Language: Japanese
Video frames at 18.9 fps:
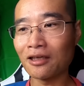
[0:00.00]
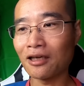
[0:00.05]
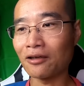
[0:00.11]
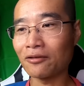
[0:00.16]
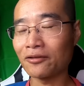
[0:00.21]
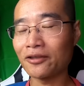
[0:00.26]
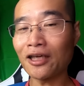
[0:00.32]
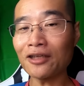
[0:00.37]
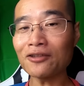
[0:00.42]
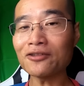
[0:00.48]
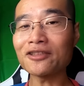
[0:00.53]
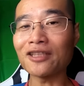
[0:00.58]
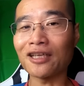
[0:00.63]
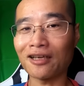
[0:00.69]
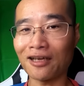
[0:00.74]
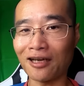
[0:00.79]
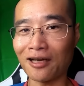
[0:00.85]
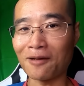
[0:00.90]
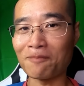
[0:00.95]
あの、
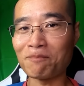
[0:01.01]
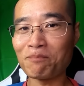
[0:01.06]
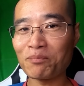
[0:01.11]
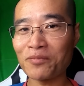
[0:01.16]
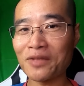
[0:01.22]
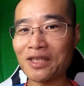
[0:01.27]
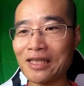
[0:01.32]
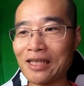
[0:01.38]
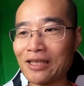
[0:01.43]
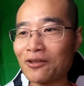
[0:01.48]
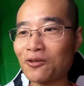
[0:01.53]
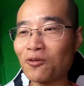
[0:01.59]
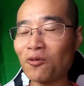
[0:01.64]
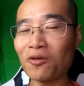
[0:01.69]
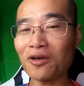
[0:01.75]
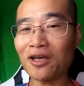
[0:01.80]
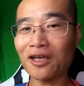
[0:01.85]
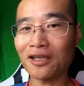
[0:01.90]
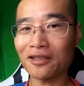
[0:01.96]
ヤクザが銀
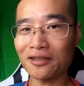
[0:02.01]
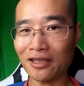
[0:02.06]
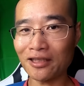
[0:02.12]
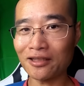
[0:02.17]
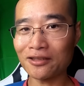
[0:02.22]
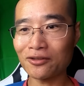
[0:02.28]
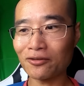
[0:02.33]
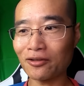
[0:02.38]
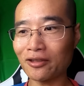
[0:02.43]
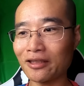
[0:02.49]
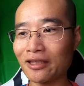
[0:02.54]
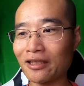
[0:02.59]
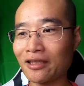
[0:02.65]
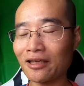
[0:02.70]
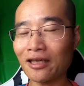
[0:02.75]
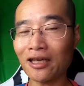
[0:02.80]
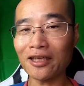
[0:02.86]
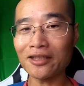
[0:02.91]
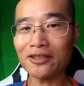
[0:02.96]
行からね、そうやって
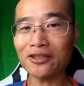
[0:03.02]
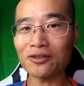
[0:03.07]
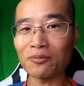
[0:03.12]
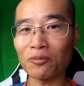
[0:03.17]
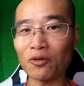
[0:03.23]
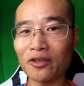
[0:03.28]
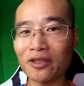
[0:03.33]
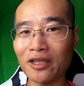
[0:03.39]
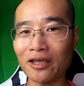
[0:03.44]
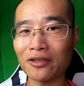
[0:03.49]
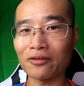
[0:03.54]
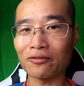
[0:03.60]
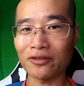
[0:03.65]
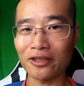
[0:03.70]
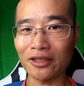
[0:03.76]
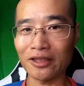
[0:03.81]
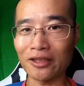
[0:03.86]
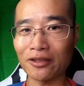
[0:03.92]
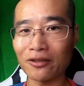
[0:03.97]
返すつもりないの
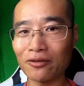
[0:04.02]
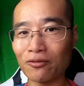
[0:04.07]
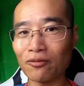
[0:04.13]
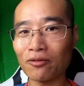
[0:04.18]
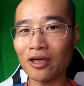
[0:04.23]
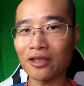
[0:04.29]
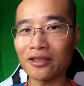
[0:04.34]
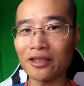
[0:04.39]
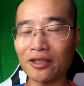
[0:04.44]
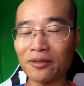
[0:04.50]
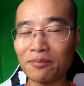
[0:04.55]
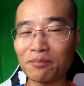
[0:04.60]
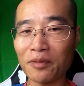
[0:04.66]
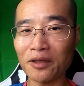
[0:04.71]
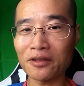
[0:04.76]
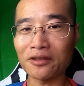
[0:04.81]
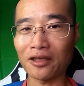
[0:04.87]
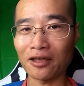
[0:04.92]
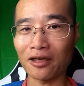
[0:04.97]
にお金引っ
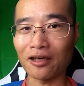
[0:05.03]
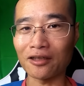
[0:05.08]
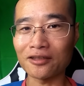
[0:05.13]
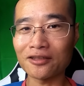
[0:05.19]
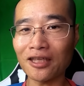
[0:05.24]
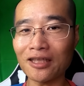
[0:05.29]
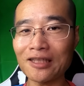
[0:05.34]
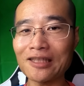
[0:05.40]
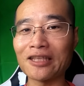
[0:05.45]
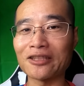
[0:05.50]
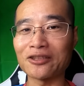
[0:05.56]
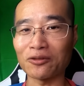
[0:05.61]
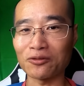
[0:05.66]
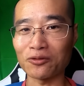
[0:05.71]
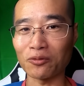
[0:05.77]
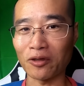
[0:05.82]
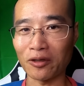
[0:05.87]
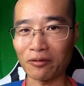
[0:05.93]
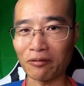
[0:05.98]
張ったら詐欺でしょ、
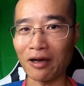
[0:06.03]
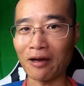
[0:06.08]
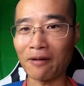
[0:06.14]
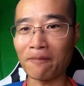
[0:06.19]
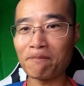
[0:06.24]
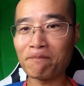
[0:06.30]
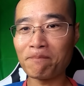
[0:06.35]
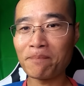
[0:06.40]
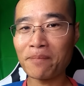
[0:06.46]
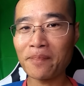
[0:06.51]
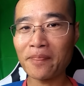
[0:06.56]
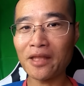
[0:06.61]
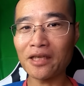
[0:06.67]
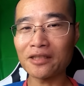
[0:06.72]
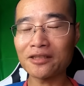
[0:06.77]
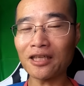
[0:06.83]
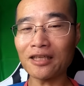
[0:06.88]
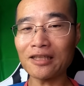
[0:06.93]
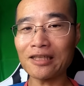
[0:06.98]
それは。で、
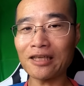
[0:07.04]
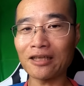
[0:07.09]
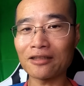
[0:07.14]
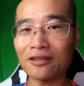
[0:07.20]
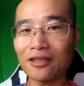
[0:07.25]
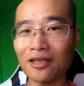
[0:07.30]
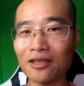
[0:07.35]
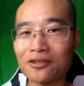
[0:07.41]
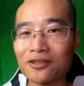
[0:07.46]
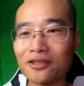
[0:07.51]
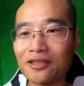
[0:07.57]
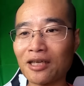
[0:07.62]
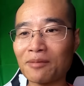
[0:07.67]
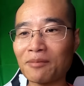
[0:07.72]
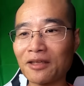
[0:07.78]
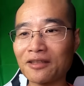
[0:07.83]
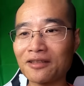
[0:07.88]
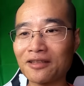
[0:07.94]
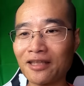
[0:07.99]
詐欺やったら捕
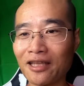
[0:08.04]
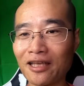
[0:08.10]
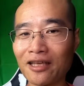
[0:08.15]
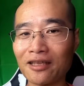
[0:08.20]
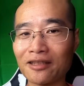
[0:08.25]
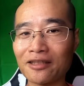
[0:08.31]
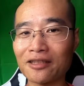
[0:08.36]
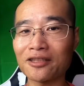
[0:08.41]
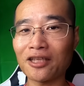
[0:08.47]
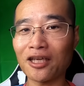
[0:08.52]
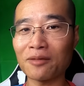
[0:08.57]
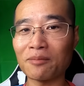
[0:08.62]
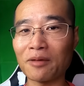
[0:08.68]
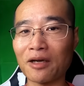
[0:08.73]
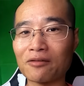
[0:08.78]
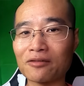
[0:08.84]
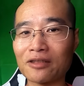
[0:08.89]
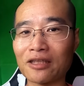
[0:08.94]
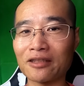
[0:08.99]
まって、で、裁
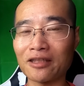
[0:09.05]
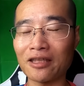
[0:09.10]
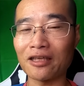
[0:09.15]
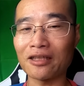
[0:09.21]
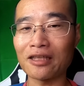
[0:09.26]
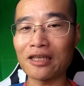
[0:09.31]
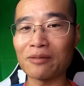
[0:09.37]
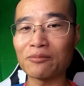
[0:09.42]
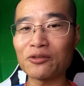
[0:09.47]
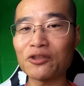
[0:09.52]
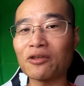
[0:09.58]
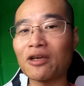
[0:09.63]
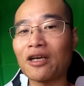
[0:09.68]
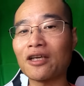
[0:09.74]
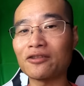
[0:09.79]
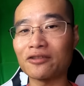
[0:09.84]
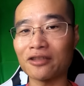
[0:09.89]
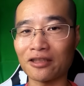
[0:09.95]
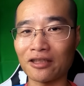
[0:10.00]
判受けて刑務所
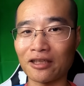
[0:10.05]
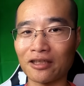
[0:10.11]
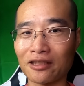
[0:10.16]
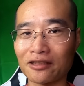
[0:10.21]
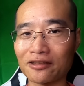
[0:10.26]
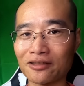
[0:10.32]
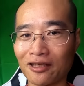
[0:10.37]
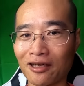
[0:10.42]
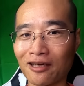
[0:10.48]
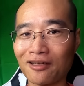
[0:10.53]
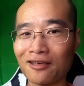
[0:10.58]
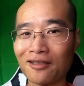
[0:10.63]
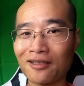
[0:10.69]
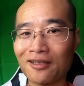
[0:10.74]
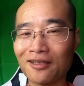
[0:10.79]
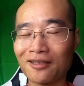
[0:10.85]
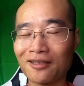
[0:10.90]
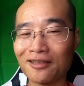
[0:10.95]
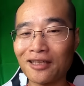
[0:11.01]
入るじゃないですか。
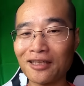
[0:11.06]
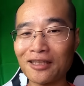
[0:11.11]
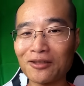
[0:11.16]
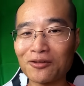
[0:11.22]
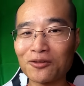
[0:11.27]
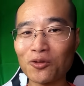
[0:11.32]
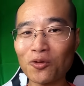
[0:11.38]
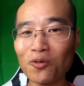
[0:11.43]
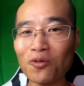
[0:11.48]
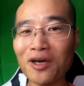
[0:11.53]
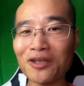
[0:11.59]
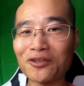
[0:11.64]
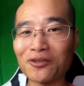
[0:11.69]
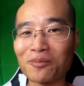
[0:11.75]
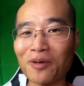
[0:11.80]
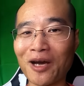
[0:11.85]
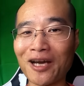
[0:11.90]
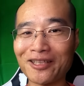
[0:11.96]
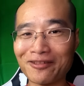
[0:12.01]
だけど、ドア
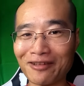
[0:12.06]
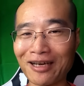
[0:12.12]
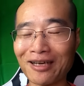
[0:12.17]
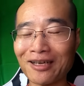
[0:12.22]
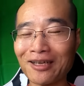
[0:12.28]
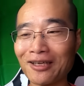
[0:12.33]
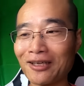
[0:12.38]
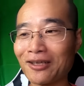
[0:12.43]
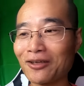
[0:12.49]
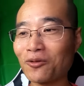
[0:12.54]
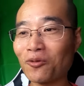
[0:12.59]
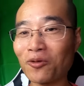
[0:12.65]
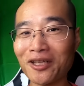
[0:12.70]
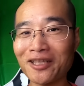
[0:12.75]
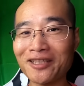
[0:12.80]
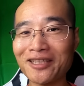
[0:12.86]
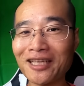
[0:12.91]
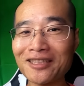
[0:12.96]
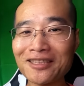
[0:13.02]
の場合は、こ
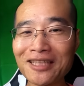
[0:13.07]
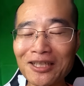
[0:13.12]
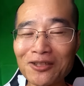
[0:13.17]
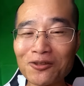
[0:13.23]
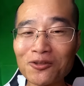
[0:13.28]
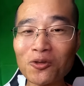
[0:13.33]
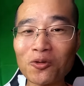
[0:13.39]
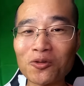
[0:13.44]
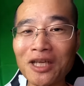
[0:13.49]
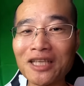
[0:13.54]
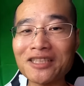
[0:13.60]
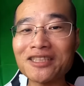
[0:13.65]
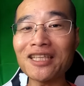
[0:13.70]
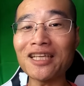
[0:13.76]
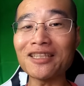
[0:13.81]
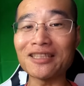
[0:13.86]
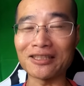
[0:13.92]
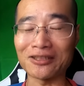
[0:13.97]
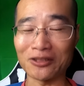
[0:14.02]
れやってること同じ
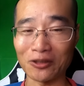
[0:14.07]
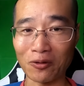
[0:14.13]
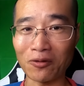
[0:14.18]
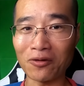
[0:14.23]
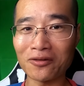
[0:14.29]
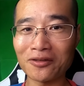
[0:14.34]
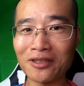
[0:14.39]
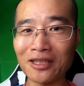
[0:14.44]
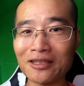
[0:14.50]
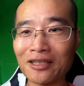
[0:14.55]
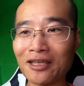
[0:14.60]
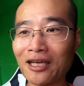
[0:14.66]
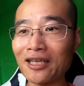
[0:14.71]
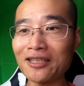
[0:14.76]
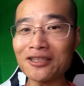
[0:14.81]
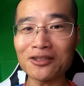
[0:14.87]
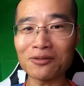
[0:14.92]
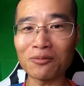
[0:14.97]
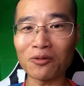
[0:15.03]
なんですよ。だって
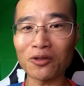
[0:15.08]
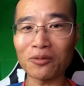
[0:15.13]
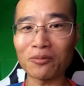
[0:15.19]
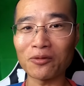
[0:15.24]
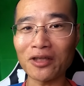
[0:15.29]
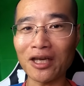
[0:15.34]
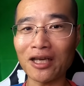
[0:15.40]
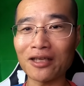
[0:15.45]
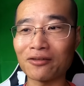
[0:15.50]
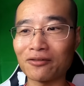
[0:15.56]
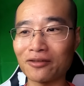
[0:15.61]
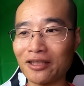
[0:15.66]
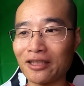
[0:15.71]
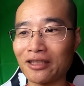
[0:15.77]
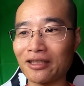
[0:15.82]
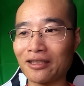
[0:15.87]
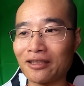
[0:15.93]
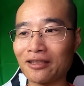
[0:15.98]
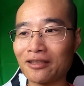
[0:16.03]
返すつもりもないの
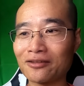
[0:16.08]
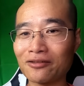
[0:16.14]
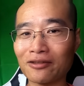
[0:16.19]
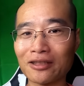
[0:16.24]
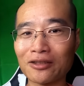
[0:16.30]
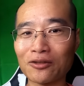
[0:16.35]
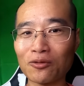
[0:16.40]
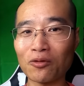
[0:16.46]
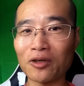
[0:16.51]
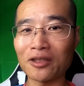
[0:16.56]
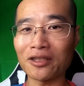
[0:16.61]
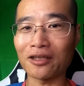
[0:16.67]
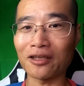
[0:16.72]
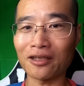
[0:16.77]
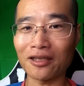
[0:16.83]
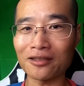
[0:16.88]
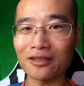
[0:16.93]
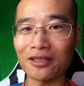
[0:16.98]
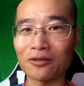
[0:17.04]
に、それでドアだ
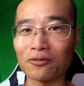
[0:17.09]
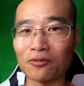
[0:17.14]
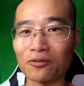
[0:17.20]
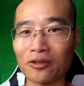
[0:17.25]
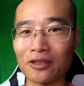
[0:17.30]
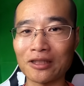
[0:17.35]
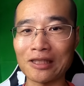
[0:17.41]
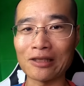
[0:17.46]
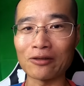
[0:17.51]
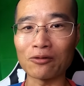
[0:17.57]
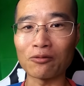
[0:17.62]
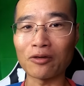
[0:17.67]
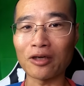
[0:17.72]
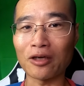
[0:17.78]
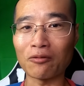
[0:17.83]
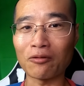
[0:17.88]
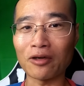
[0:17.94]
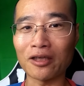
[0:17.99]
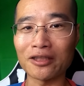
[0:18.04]
からっていうことで銀行
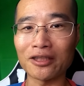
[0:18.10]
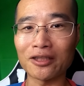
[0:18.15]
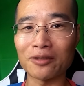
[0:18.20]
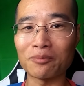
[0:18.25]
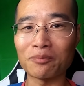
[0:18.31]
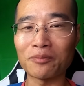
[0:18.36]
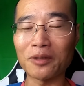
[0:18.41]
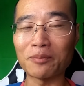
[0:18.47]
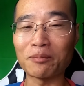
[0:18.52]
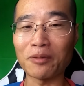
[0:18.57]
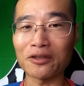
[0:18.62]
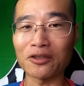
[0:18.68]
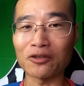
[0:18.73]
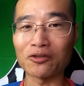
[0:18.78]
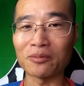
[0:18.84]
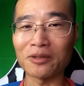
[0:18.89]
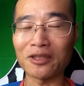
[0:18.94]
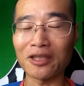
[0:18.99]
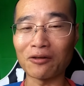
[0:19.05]
からお金引っ張って
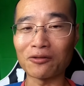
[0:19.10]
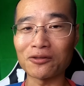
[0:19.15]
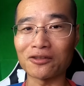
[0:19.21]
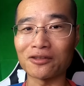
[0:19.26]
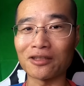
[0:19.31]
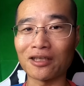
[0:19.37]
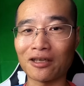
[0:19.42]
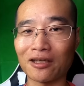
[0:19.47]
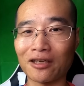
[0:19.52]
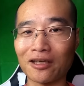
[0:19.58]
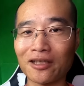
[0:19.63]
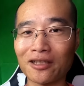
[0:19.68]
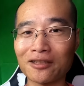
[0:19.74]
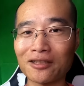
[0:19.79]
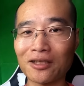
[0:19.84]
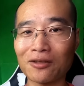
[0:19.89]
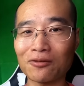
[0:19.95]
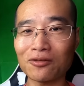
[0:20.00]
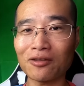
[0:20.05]
踏み倒すんだから、
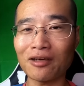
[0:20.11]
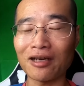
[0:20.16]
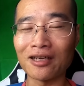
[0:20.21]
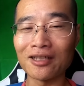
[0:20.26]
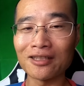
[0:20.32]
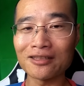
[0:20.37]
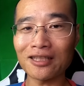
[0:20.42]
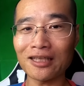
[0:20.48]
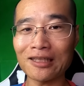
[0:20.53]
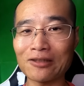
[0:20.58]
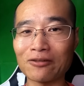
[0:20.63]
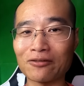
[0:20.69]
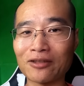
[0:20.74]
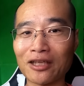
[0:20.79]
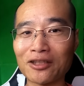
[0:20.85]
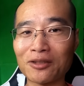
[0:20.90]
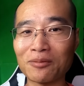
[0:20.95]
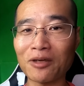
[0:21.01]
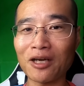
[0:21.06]
やってることは詐欺と
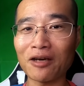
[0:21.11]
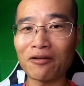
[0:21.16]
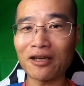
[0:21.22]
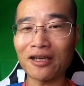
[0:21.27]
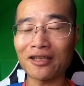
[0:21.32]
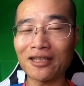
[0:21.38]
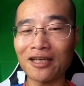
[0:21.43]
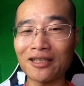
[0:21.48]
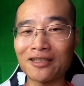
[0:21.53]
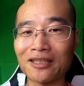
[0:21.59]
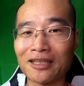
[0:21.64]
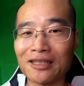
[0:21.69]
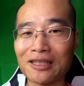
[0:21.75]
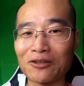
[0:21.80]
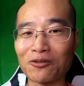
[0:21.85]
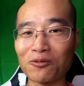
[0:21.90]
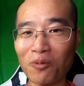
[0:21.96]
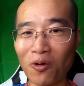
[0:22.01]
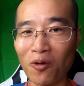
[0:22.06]
何も変わらないんだ
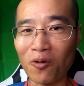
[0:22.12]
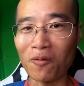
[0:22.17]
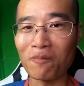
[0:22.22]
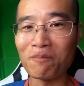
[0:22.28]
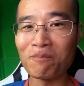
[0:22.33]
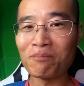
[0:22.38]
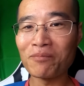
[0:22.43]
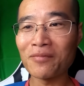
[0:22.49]
けども、